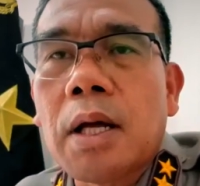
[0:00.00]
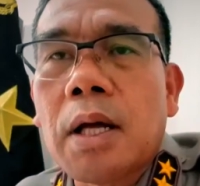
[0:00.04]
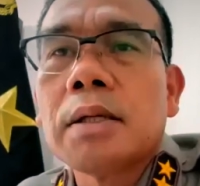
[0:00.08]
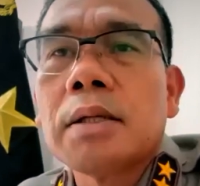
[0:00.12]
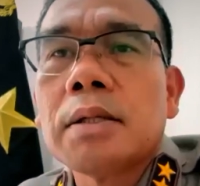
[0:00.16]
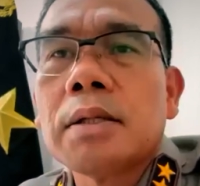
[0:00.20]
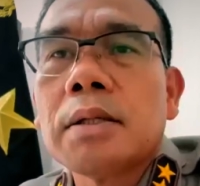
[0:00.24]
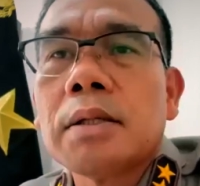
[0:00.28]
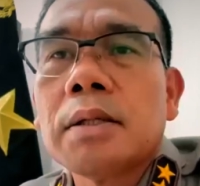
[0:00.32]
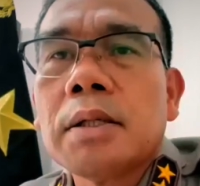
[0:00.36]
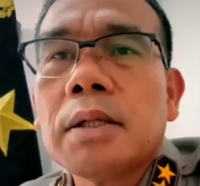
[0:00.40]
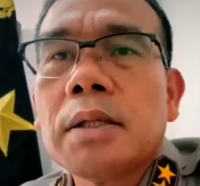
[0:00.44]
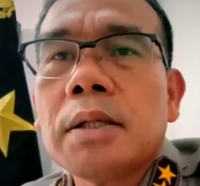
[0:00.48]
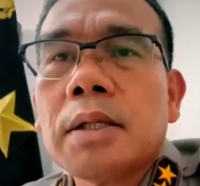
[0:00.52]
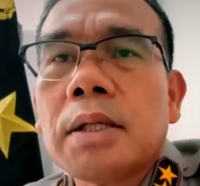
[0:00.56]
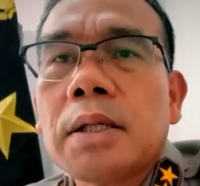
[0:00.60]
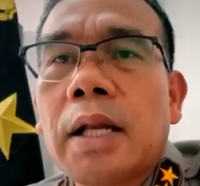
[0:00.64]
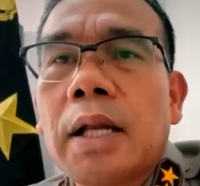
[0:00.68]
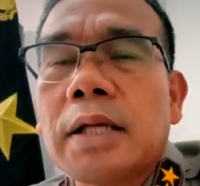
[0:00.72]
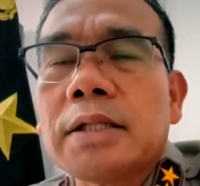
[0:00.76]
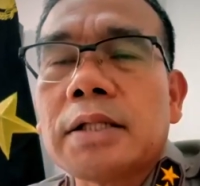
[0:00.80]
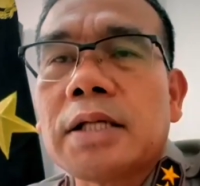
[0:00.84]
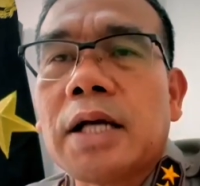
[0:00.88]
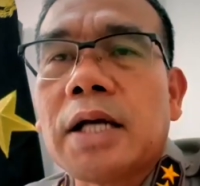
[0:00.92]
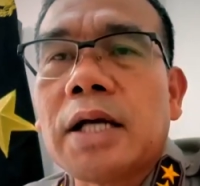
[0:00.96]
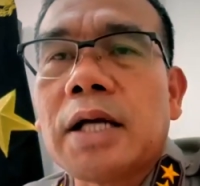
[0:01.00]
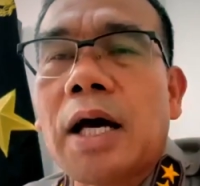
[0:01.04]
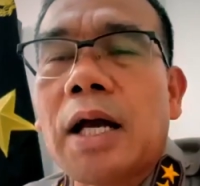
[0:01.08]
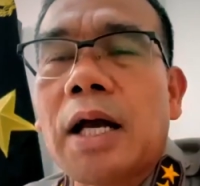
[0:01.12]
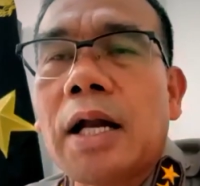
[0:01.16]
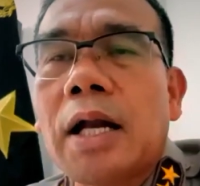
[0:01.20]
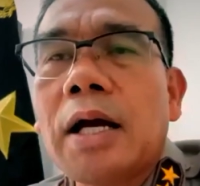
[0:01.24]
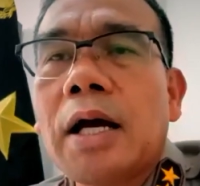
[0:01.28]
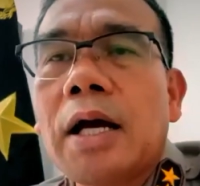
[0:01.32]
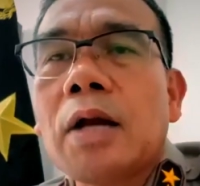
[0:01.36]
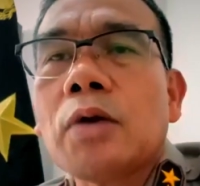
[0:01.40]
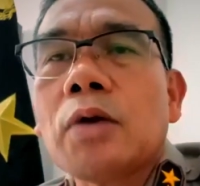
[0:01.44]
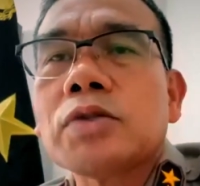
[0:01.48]
jadi nah, sekarang
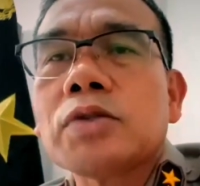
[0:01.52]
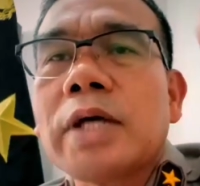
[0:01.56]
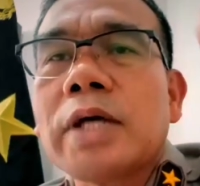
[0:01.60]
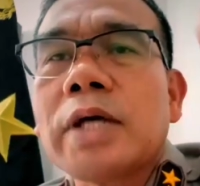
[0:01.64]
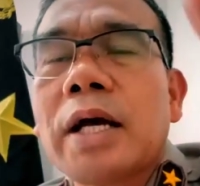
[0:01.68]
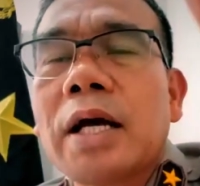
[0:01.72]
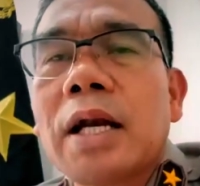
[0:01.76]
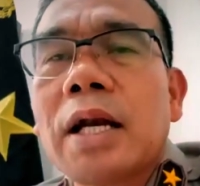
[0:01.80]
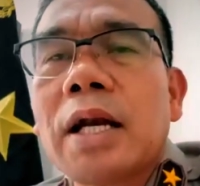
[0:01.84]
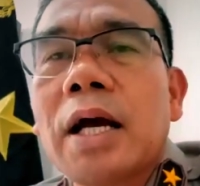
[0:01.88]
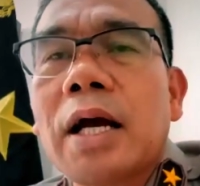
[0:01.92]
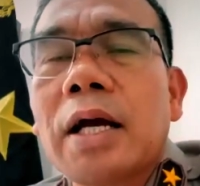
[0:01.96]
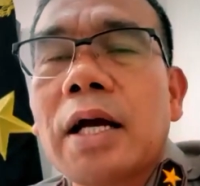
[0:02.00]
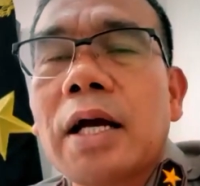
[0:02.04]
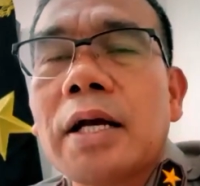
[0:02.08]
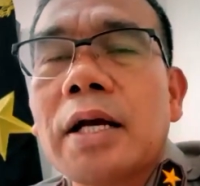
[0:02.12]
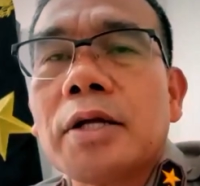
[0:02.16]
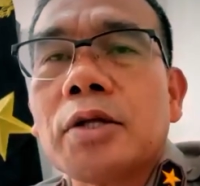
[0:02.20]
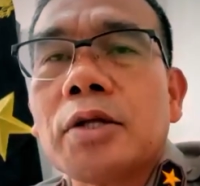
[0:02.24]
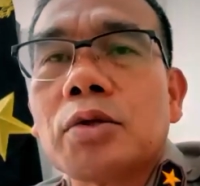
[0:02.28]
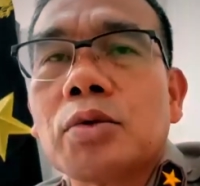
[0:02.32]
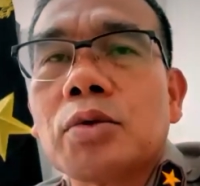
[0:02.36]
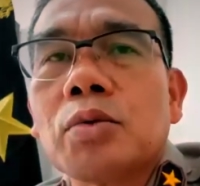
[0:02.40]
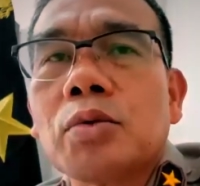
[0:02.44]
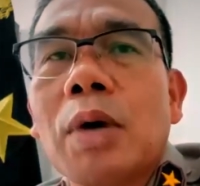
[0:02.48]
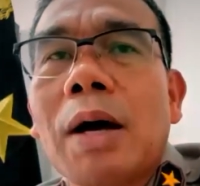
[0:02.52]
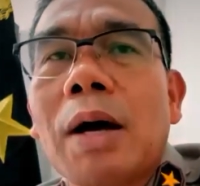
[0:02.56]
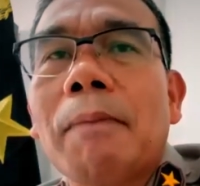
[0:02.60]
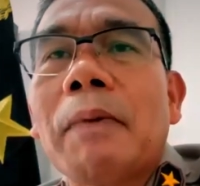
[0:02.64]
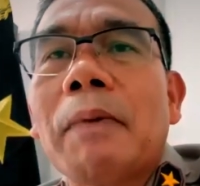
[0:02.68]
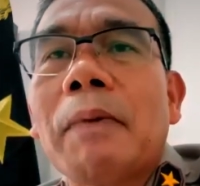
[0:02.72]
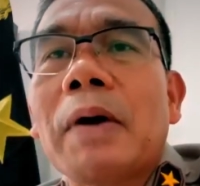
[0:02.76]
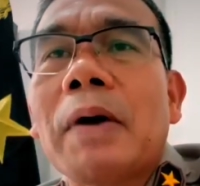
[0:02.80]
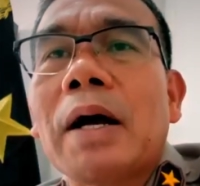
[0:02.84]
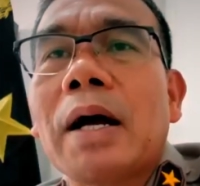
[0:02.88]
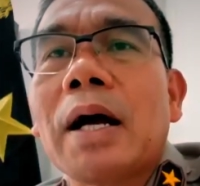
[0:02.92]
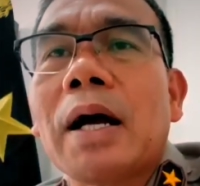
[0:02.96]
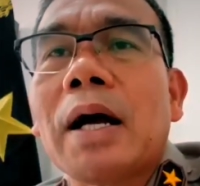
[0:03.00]
kalau saya kenakan itu
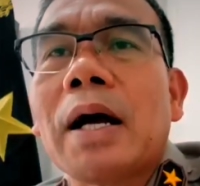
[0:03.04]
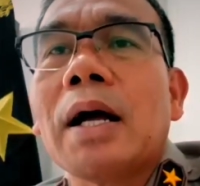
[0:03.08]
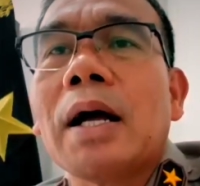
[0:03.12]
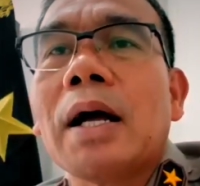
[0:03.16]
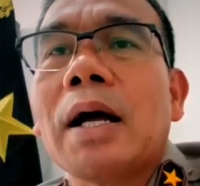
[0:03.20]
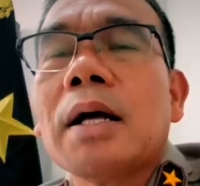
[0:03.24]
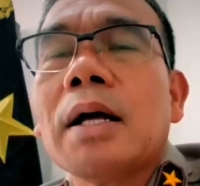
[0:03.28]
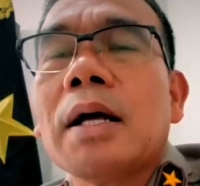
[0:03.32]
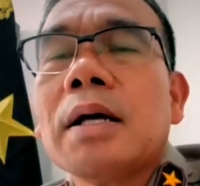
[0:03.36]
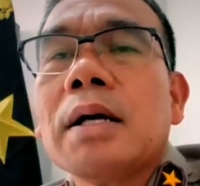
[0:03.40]
apakah